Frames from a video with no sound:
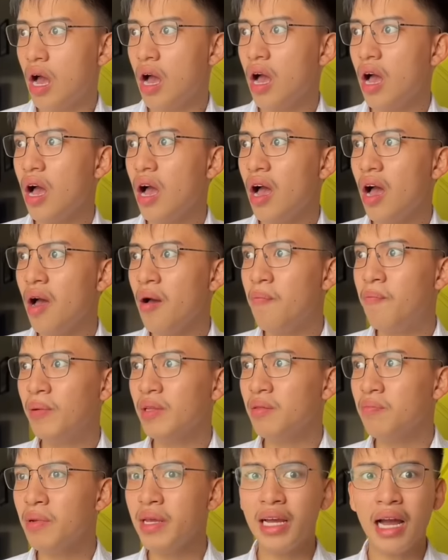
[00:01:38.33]
Ah, ba't may
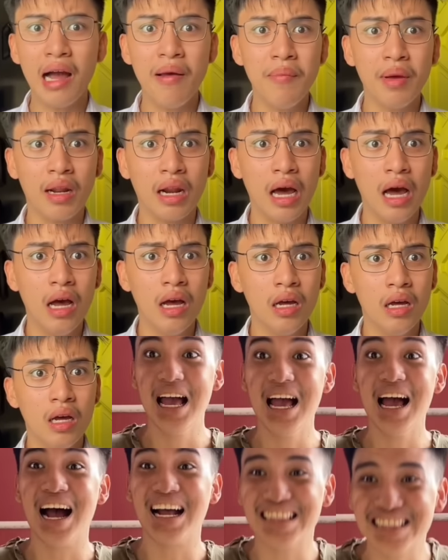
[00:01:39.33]
camera?
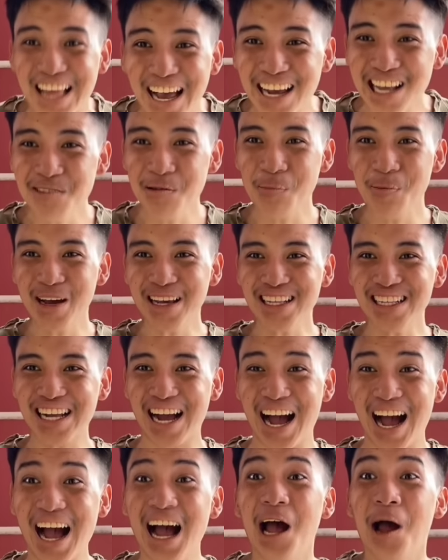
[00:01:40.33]
At dahil mabait
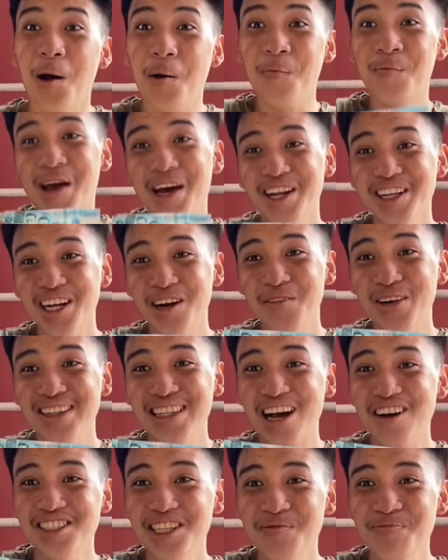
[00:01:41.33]
ka, meron kang
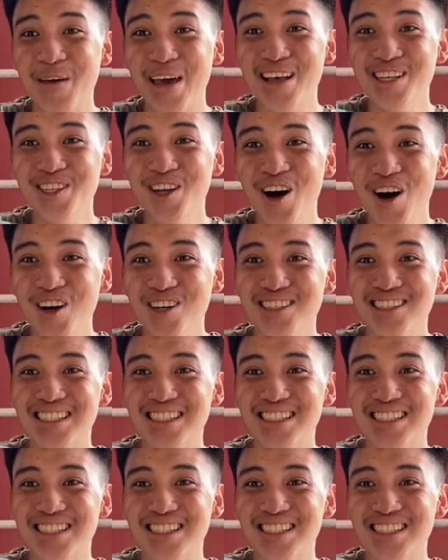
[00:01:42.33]
1,000 pesos!